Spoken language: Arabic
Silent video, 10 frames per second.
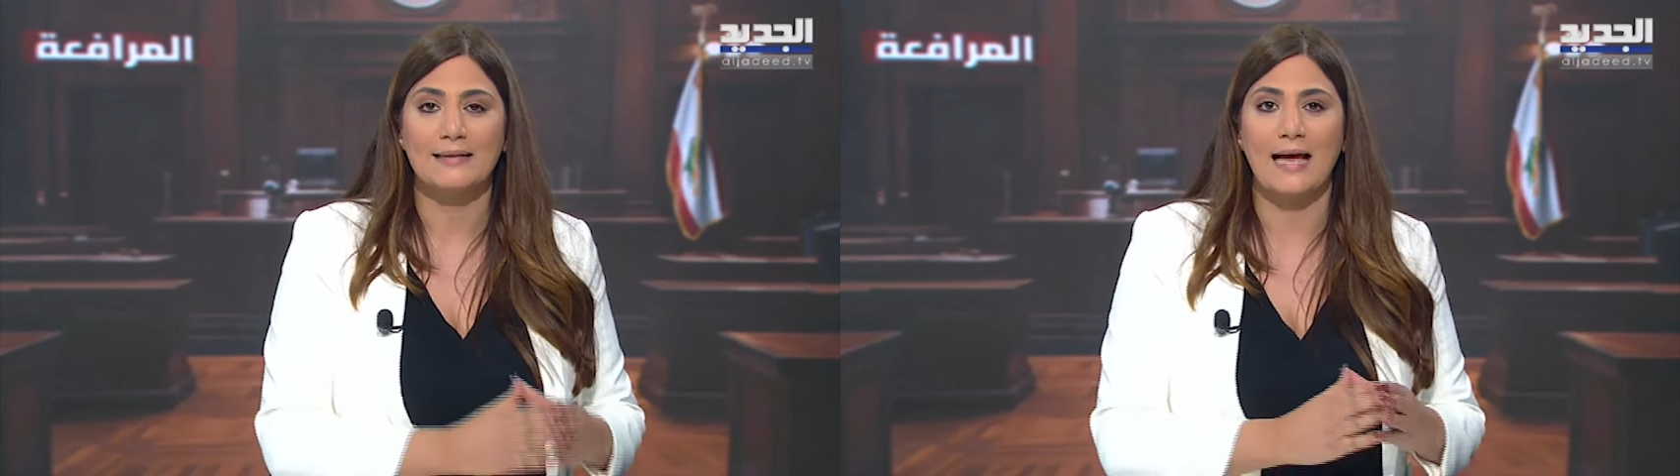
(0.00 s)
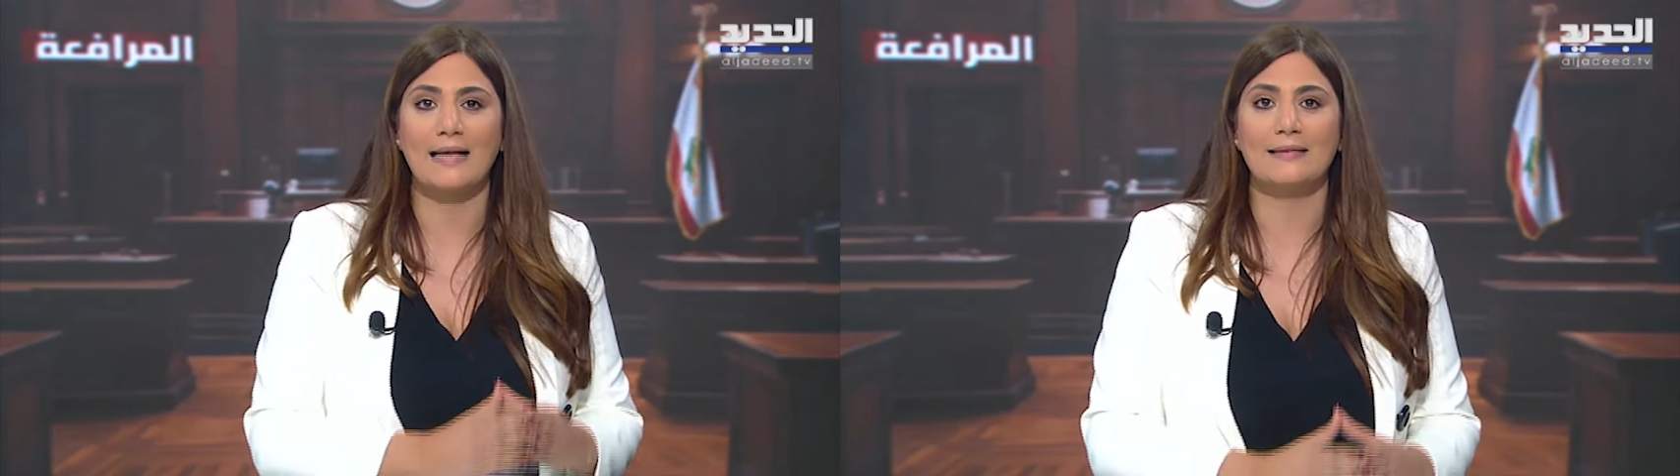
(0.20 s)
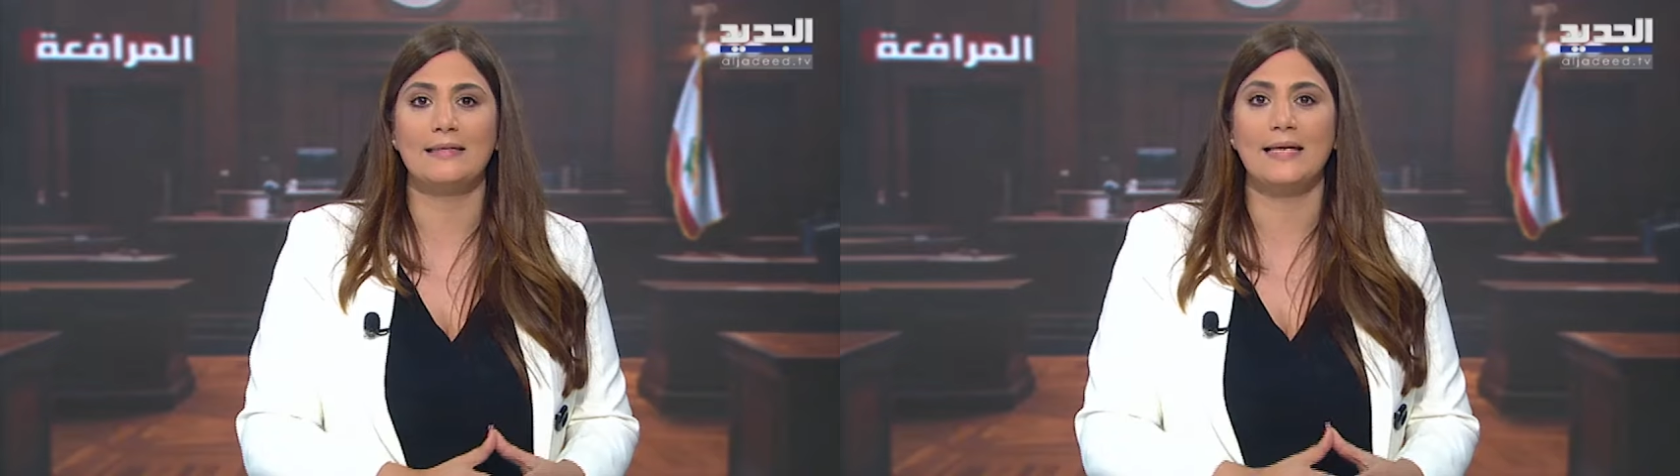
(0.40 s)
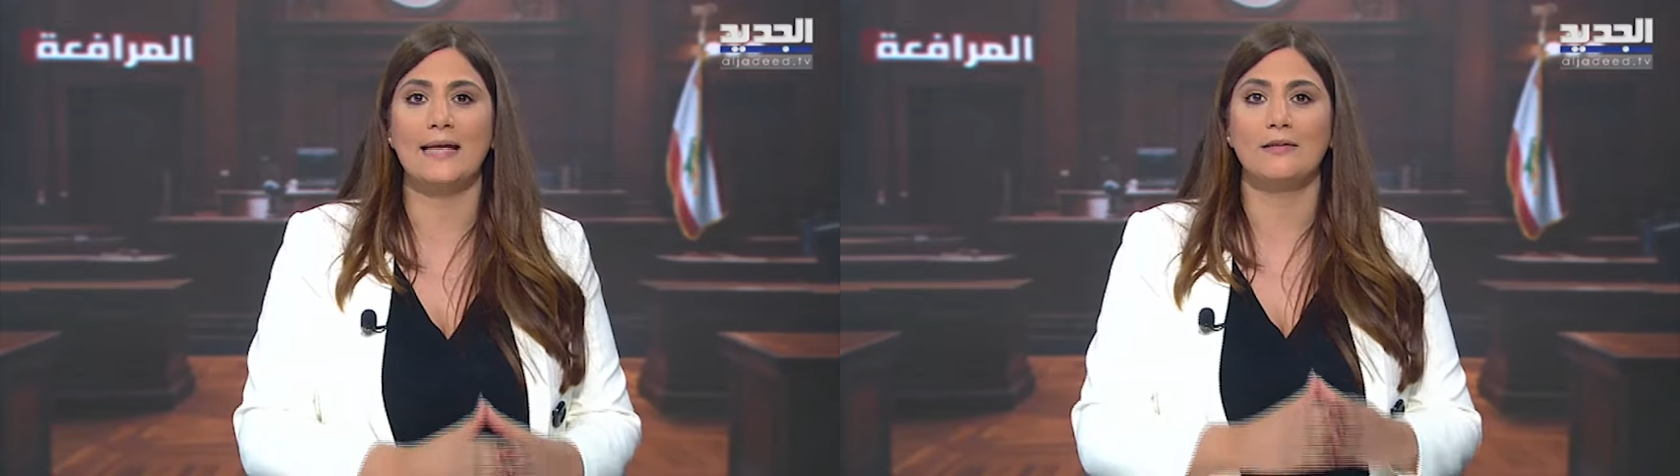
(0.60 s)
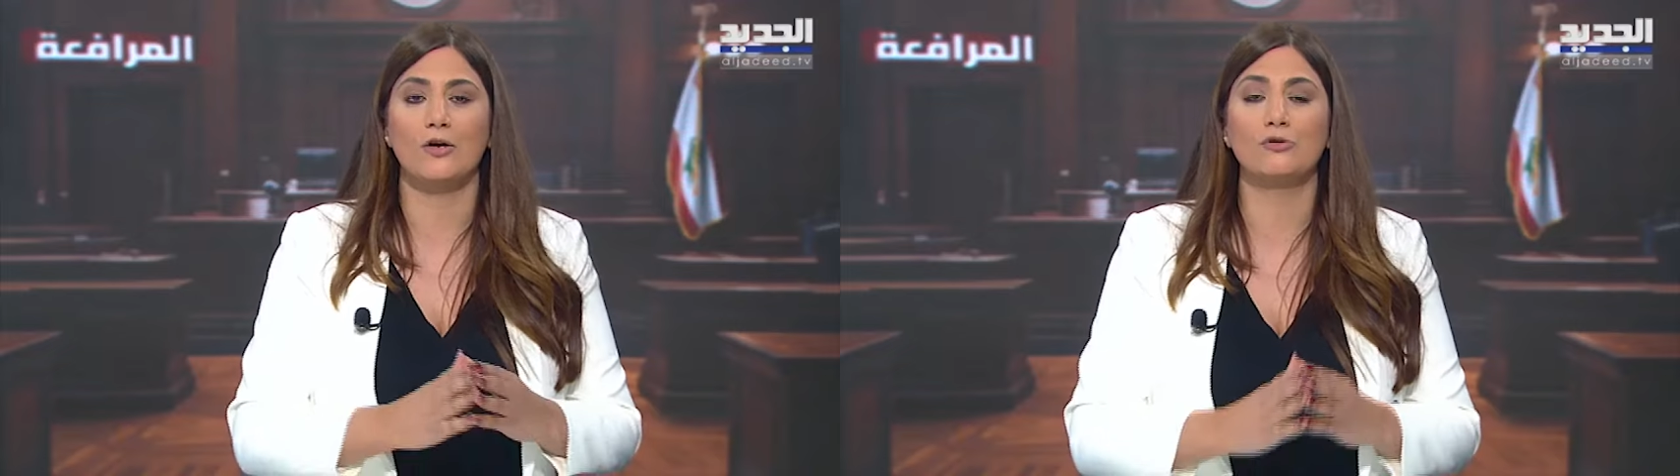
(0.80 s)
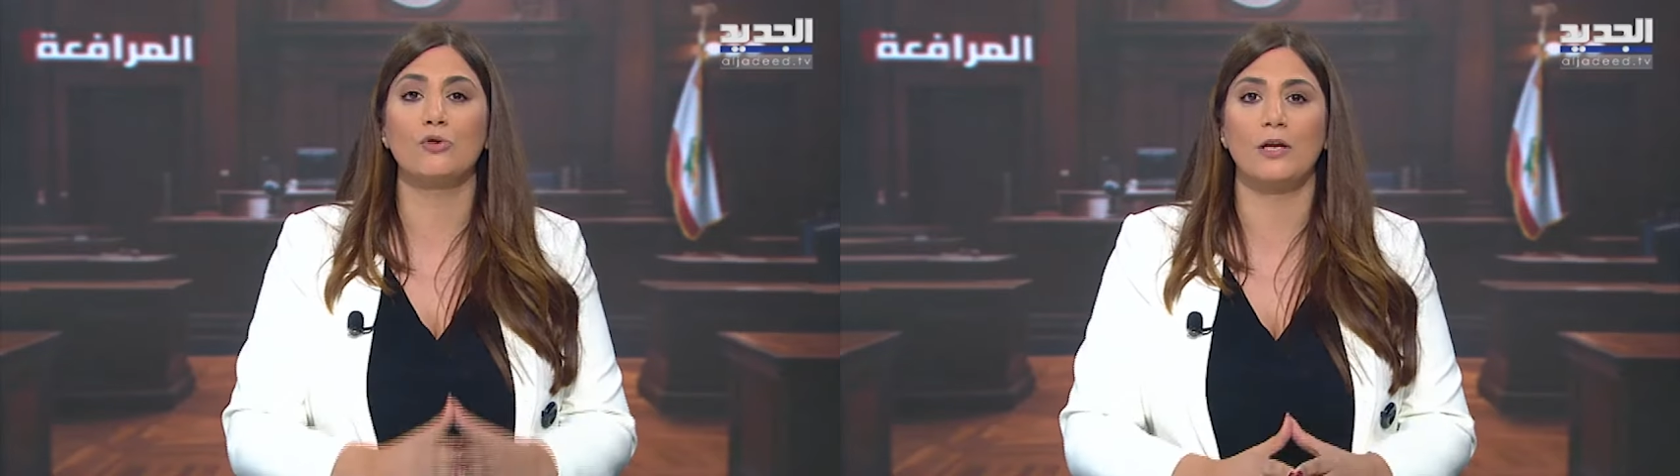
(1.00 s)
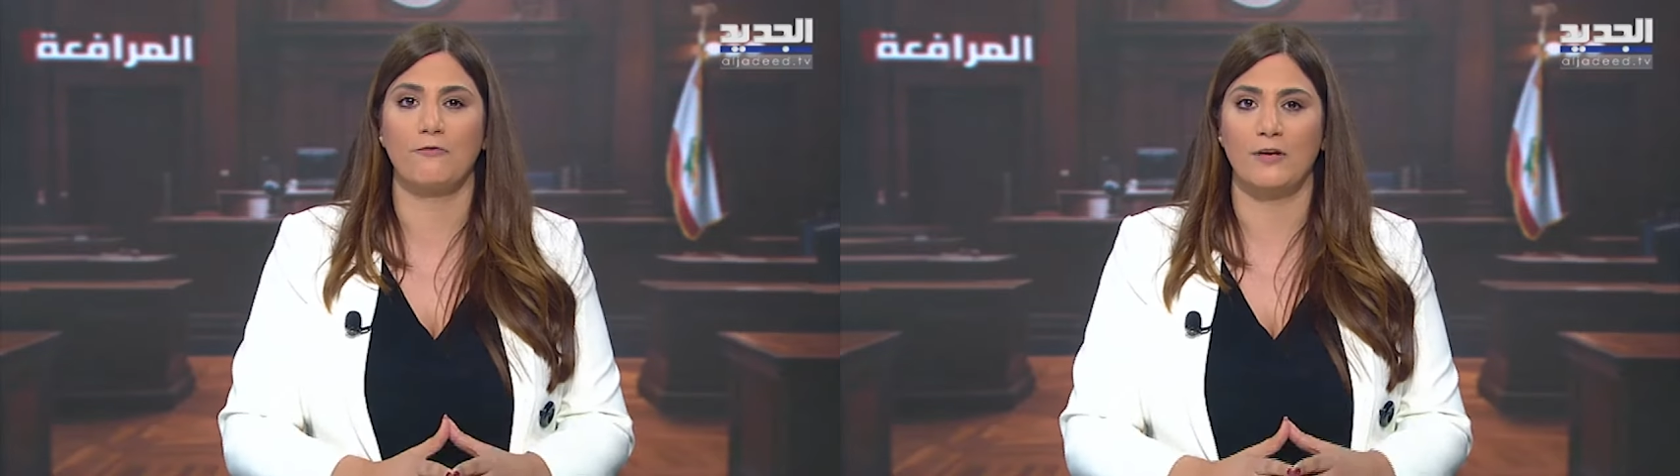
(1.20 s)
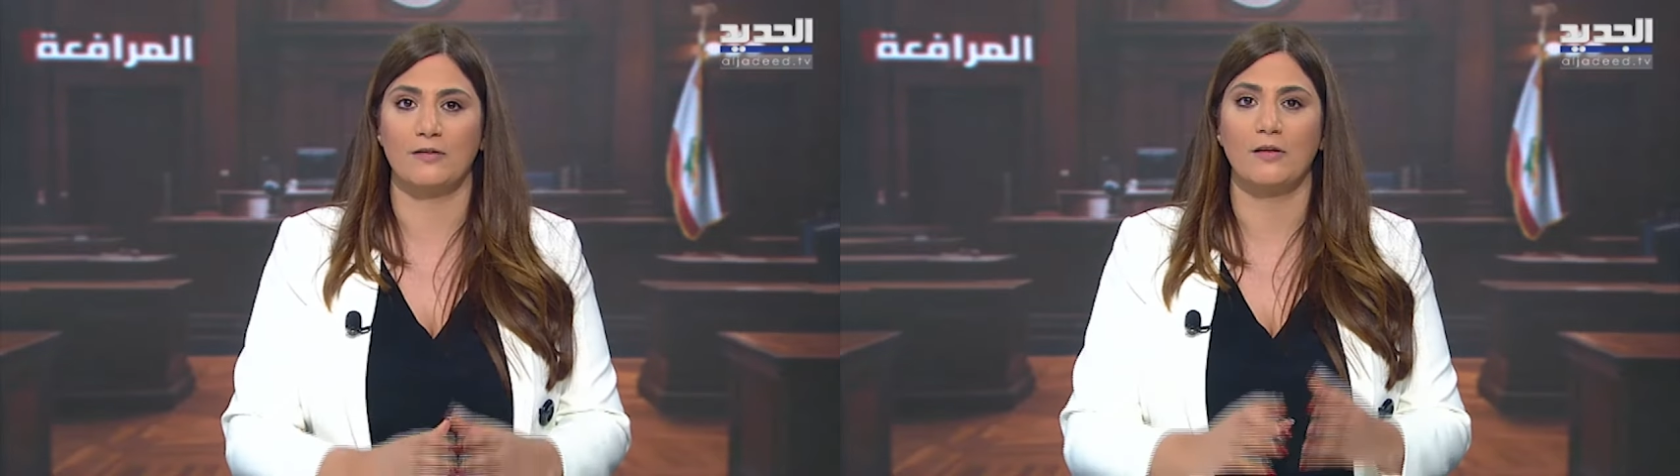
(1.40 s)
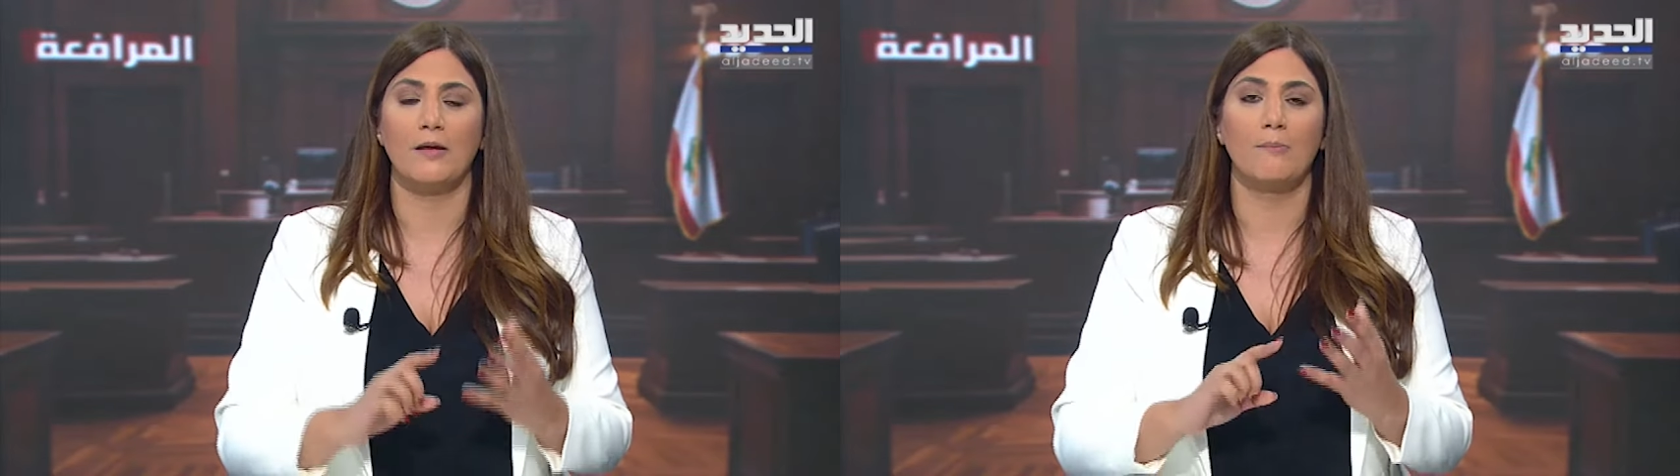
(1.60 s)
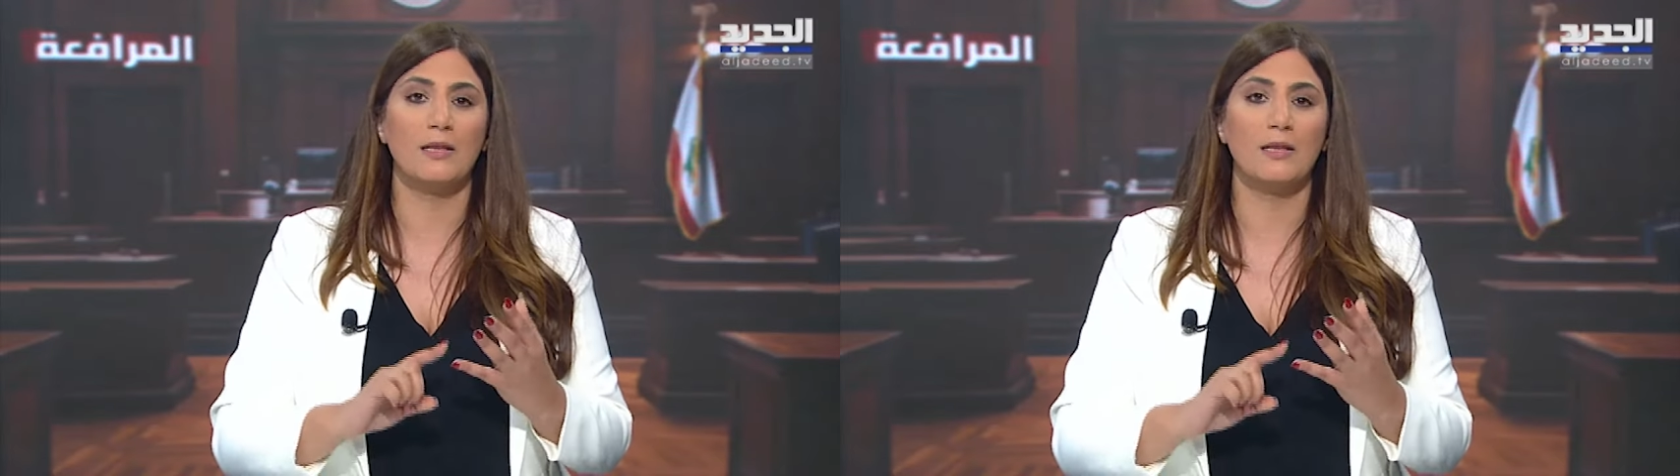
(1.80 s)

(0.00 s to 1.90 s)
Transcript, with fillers: تعديات اقترفت